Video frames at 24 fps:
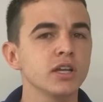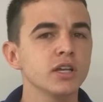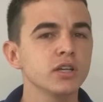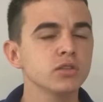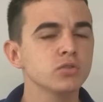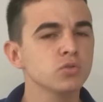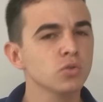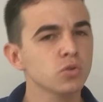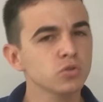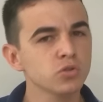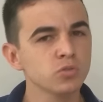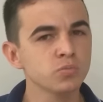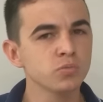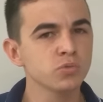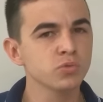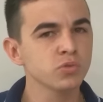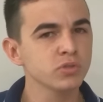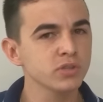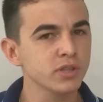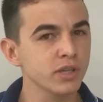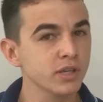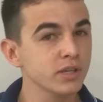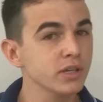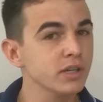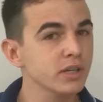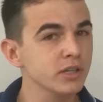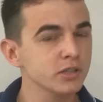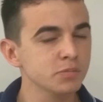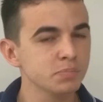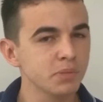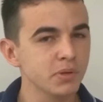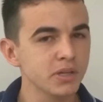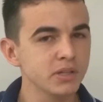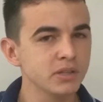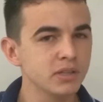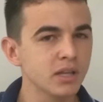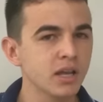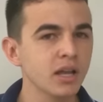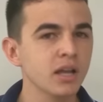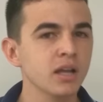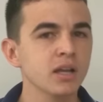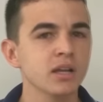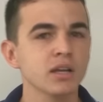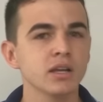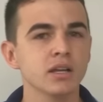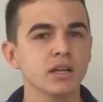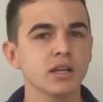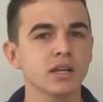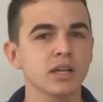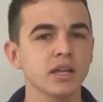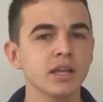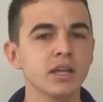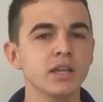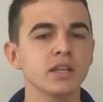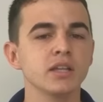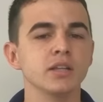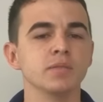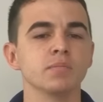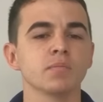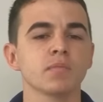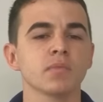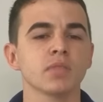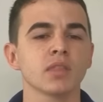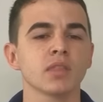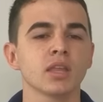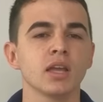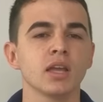e todo mundo tem que respeitar ele.